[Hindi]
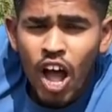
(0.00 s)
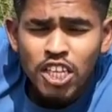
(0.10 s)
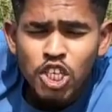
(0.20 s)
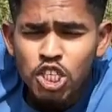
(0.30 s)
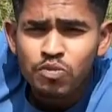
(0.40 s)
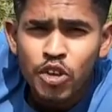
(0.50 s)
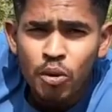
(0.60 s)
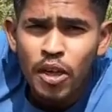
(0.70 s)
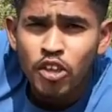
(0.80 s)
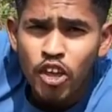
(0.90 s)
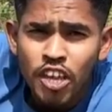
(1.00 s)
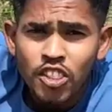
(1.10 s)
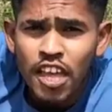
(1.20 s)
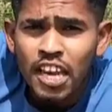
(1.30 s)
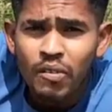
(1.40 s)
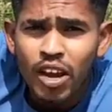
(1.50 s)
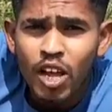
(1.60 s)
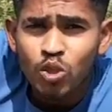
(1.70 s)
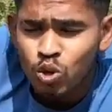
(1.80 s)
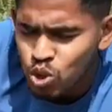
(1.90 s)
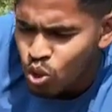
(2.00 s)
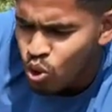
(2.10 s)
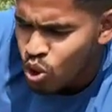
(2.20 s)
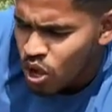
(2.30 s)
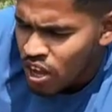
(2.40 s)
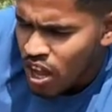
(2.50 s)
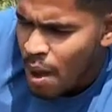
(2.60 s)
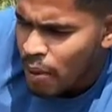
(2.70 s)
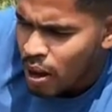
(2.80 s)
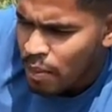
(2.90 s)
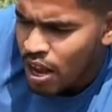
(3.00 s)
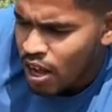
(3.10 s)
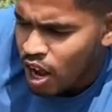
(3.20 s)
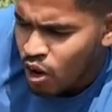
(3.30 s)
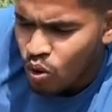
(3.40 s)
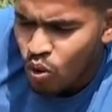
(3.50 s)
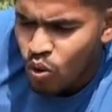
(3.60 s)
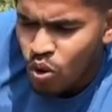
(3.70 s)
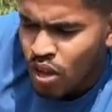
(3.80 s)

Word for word: आज की इस वीडियो में यही देखने वाले हैं दोस्तों यहाँ पर अपने अनार को